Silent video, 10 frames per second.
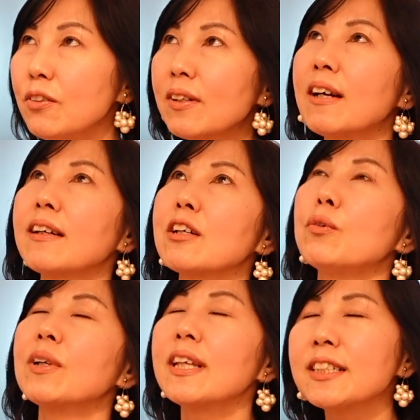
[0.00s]
の感覚
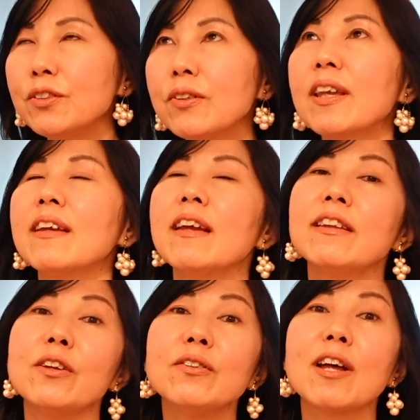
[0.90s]
私の経験
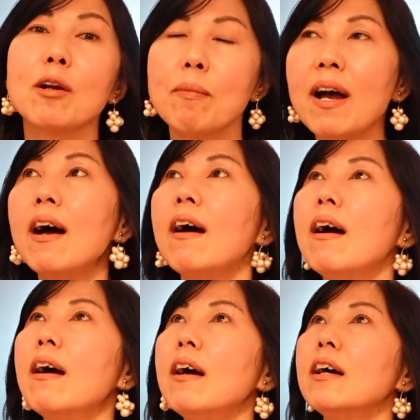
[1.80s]
で言うならば
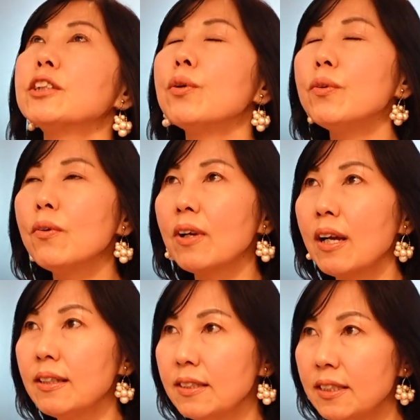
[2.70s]
その
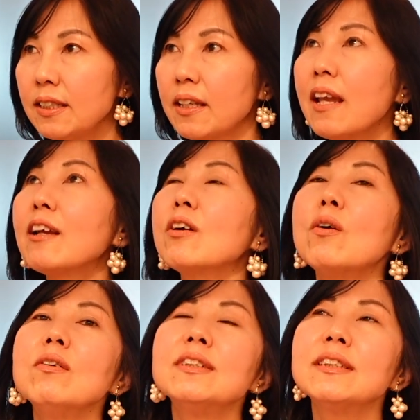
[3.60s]
感じ結
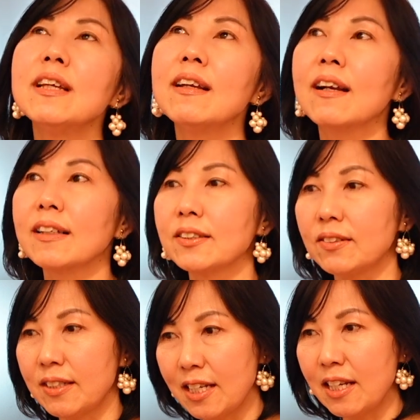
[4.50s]
婚生活
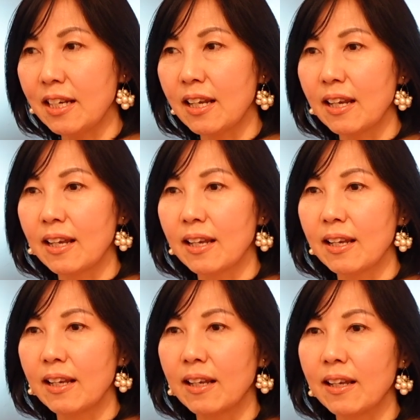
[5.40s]
に
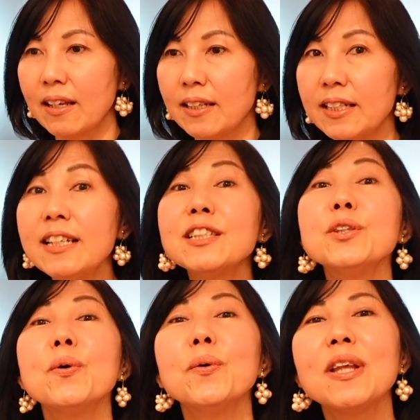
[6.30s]

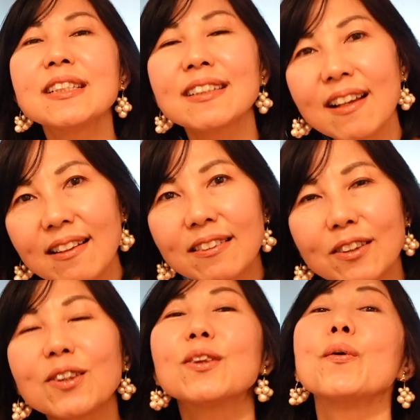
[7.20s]
必要ですか
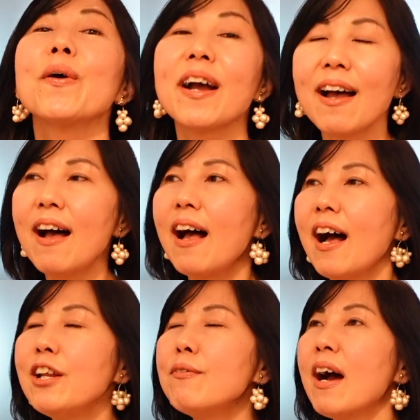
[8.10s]
とか
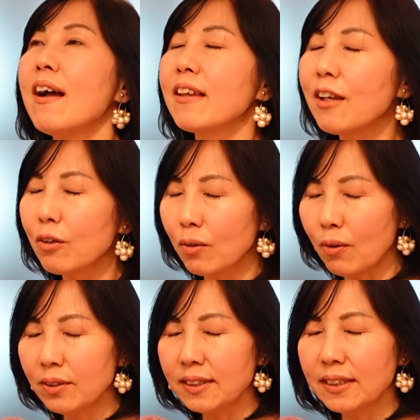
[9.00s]
あるいは結
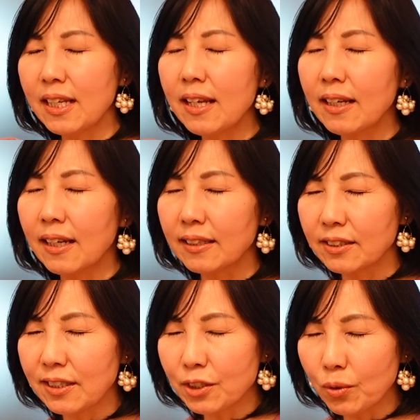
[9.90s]
婚生活
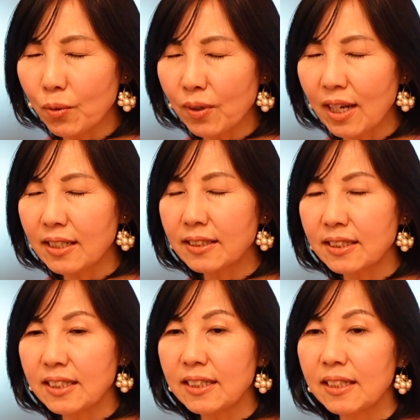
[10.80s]
でその感
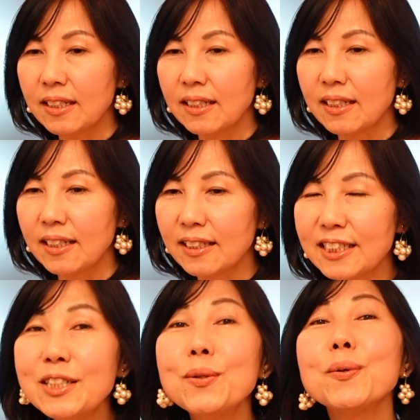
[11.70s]
じ
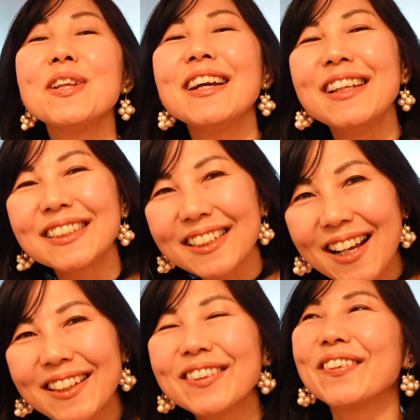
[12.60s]
しんどくないです
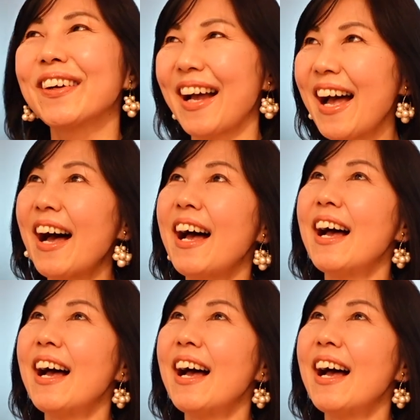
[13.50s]
かとか